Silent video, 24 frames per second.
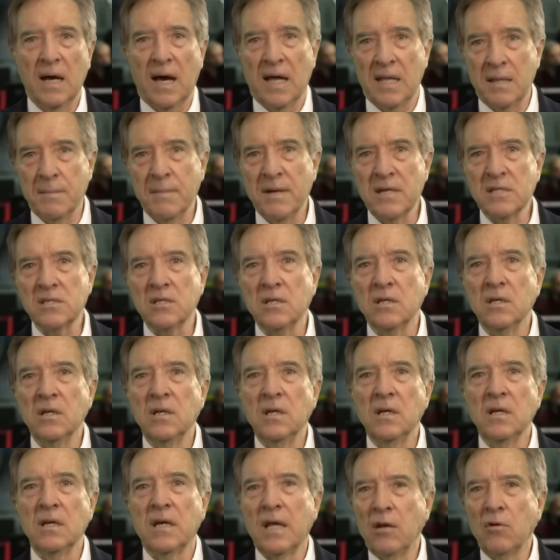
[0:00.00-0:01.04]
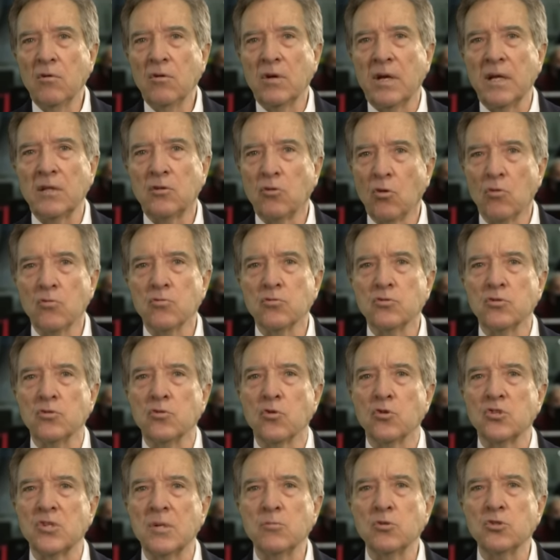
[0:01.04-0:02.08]
Además, creo que todos
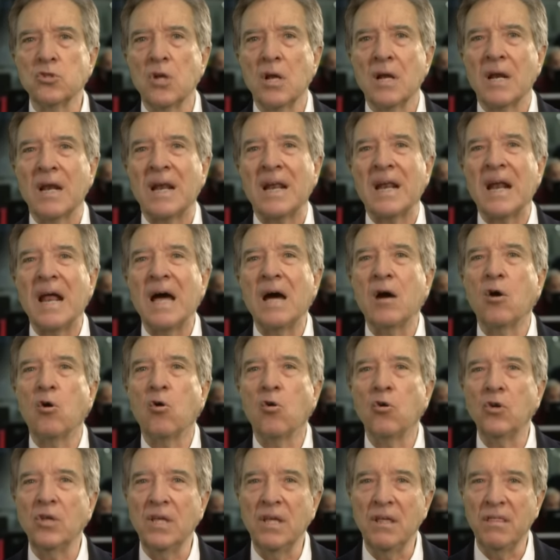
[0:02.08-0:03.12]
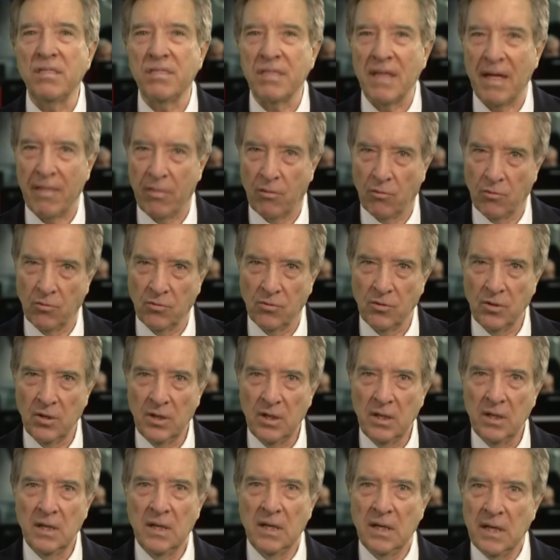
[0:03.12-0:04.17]
nos hemos rajoyizado,
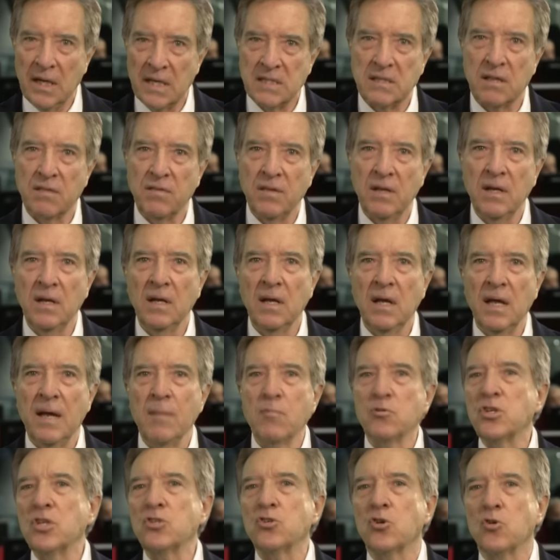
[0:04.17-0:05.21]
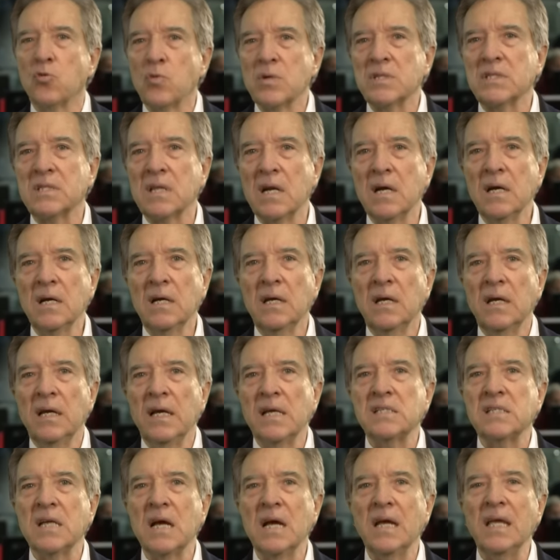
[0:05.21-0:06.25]
es decir, hemos hecho nuestra
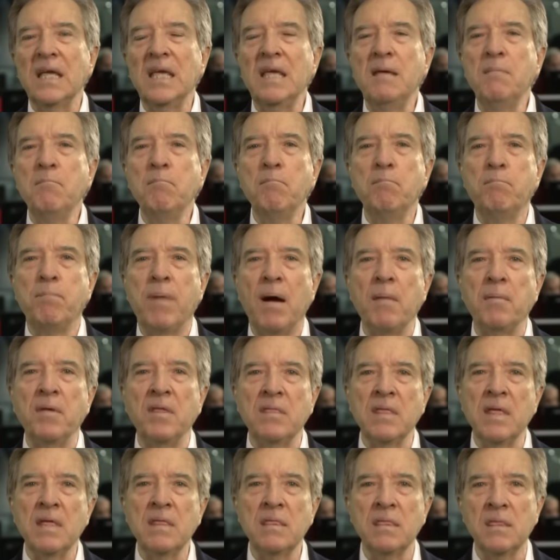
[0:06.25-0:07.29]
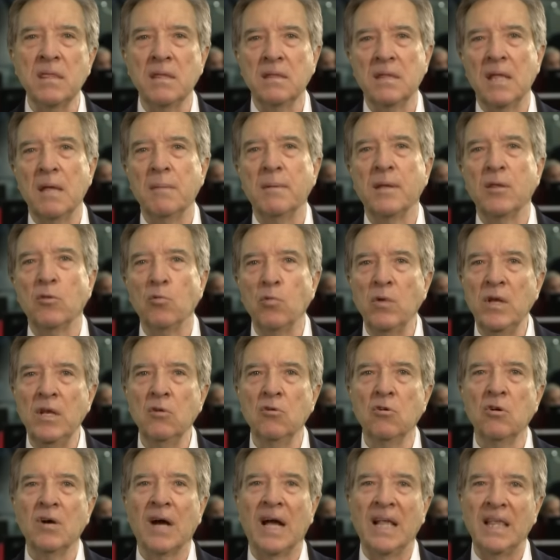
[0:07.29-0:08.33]
esa impavidez de
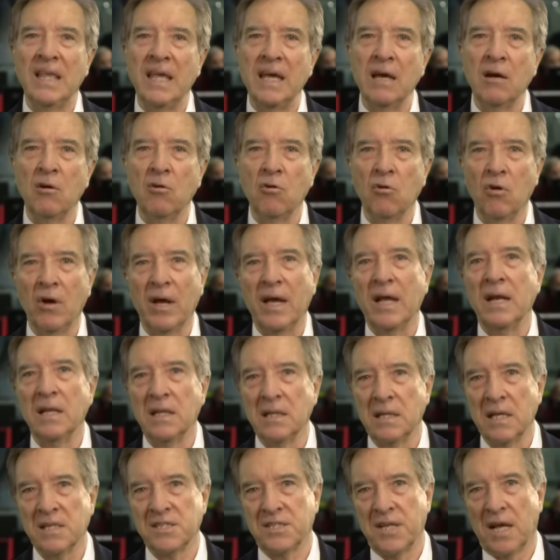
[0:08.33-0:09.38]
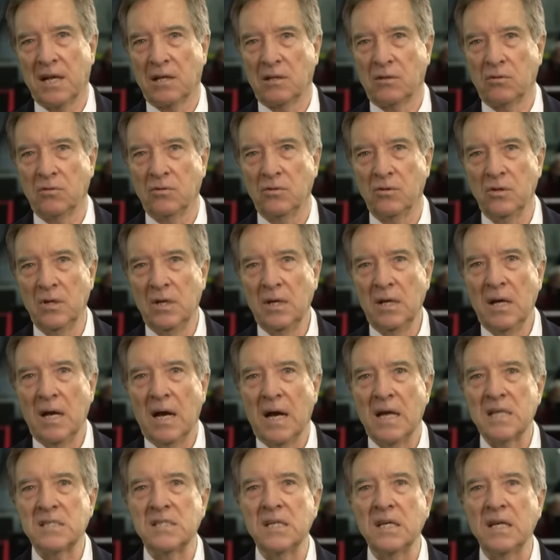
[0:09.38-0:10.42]
beduino gallego en el desierto.
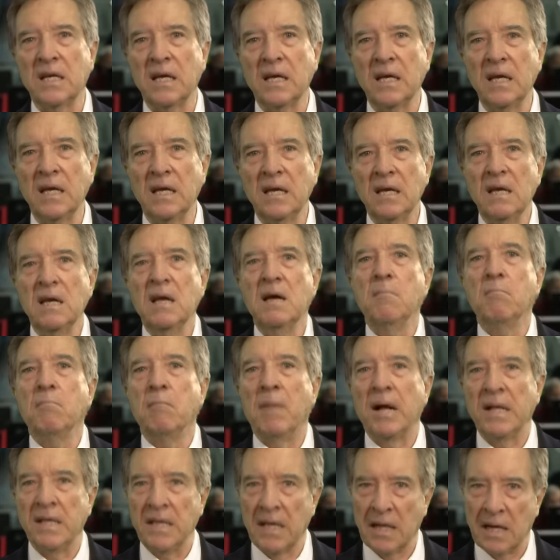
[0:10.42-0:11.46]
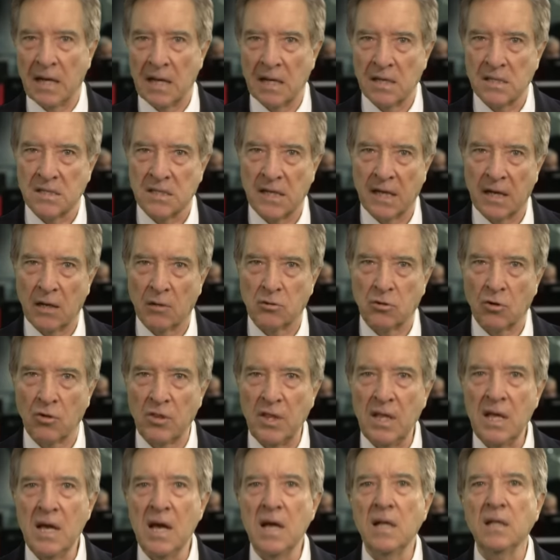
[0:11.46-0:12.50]
Así que mañana será otro
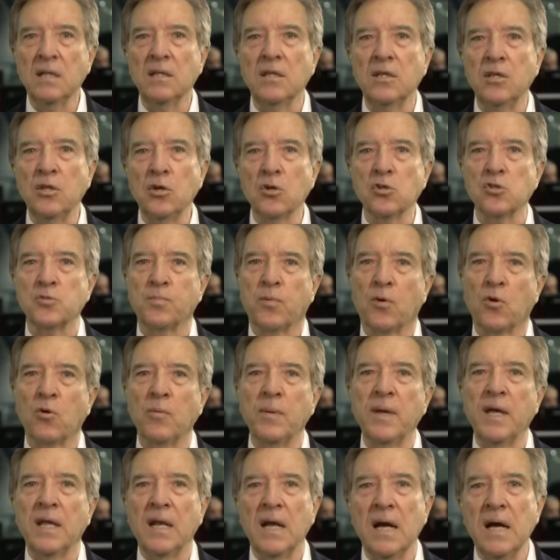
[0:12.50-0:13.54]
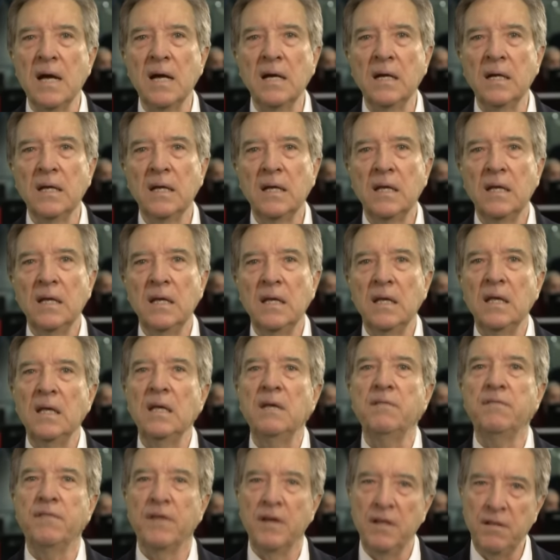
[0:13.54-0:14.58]
día, Dios proveerá
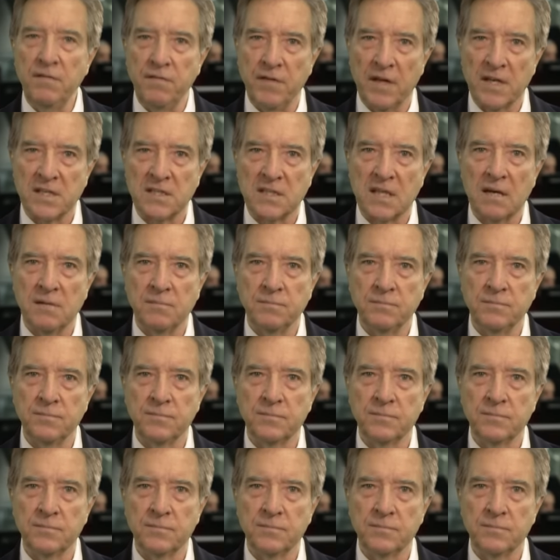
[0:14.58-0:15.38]
y feliz fiesta.